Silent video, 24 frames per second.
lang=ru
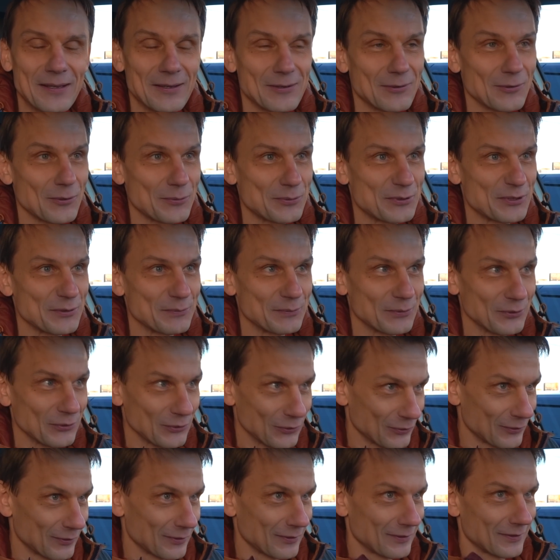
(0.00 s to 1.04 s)
В общем,
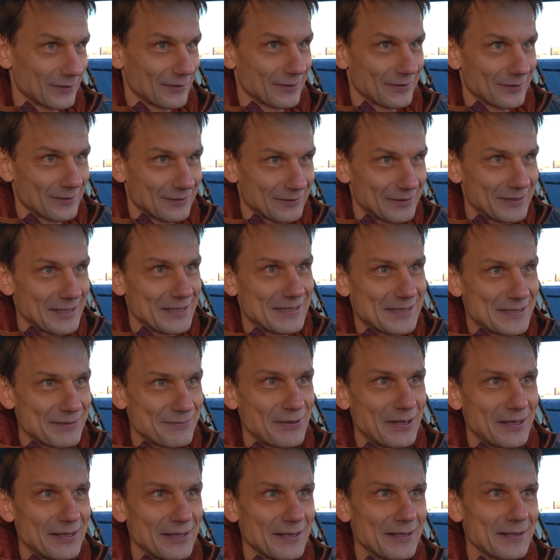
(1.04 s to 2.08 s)
ну, э, для
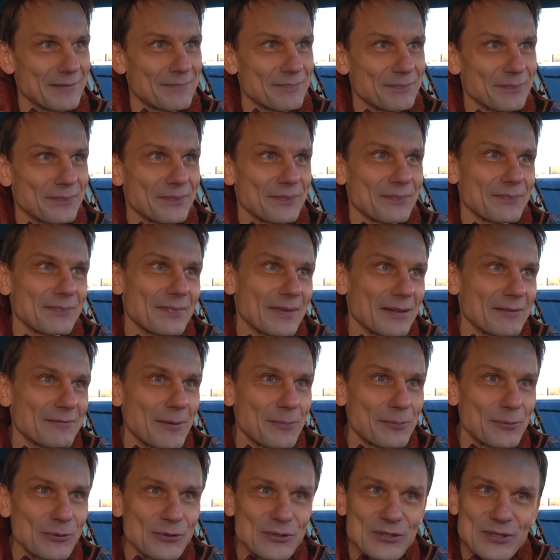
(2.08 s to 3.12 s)
себя я
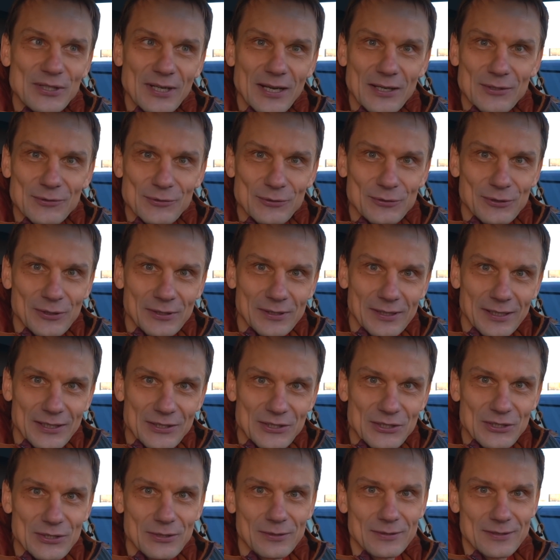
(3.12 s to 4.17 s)
вопрос сразу этот
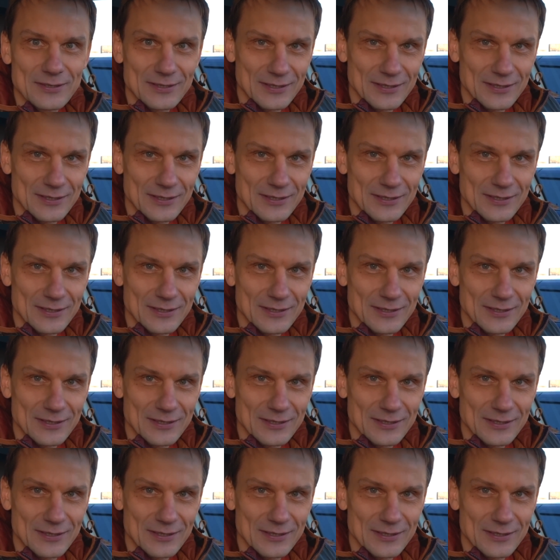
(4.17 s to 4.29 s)
решил,